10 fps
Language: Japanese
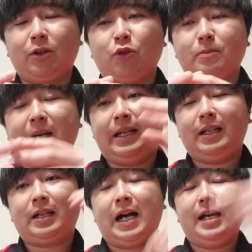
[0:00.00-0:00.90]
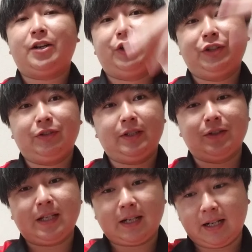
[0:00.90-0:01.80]
ゴール前に早く行くっていう
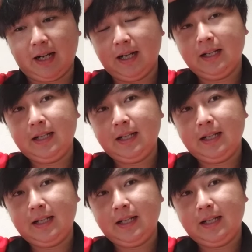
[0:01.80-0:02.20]
サッカー、